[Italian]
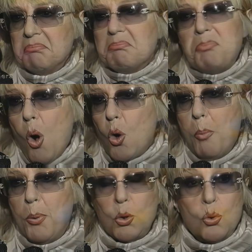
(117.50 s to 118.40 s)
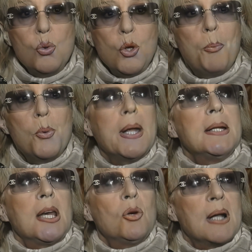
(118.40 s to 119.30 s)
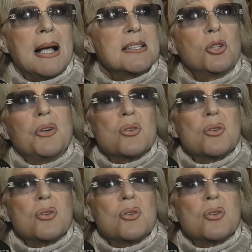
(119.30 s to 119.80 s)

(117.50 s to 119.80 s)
poco opportuni oppure entri in una casa dove non